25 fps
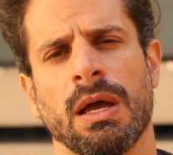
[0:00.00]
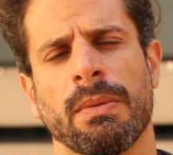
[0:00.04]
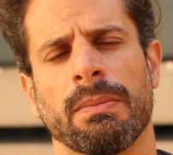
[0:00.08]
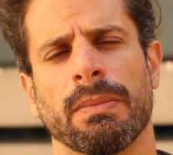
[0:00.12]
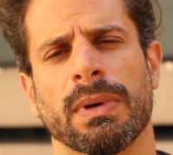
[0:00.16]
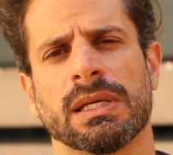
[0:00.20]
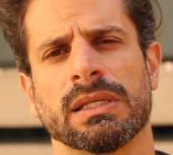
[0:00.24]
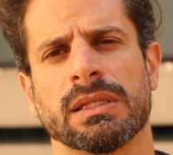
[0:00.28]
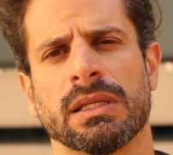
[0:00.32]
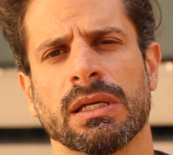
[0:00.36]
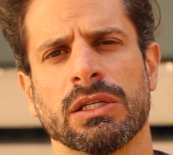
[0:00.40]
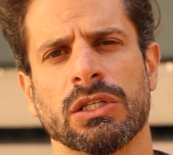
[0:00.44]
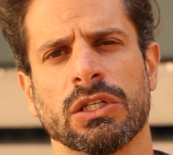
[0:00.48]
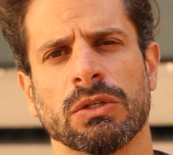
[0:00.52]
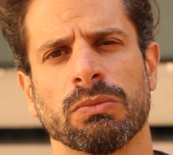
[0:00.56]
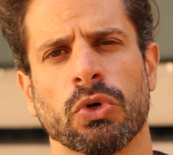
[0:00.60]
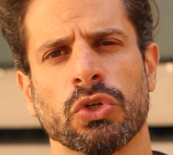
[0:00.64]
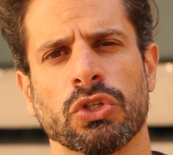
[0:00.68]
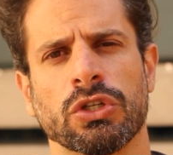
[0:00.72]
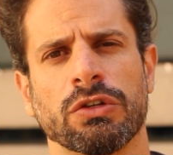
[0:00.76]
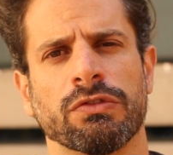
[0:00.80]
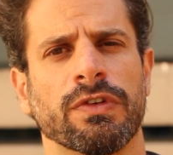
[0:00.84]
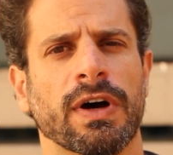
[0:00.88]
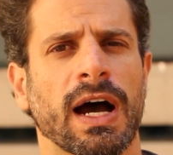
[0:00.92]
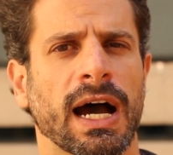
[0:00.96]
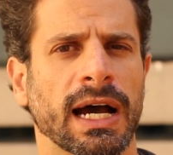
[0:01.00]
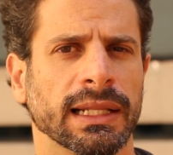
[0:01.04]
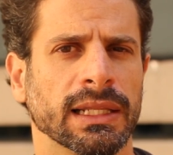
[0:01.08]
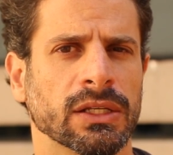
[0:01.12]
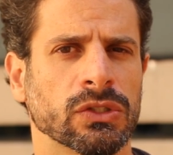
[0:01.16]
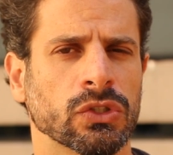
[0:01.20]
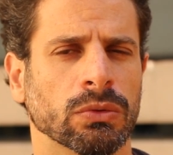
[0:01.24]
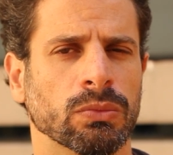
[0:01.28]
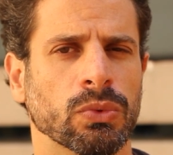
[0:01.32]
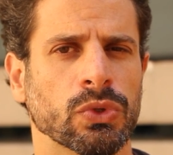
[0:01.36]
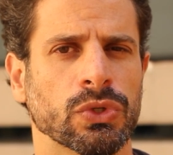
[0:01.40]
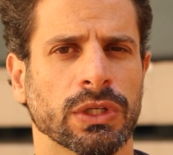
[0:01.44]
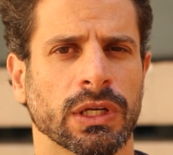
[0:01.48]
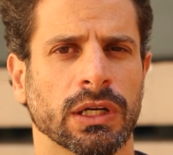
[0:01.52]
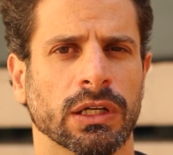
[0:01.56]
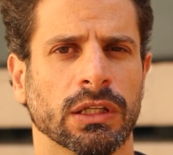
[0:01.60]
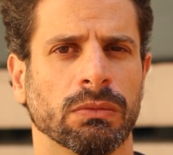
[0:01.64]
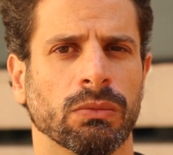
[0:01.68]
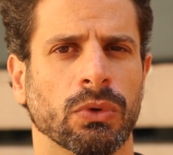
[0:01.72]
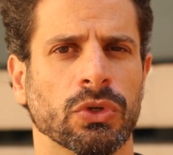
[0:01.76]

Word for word: bastante motivadas ou buscando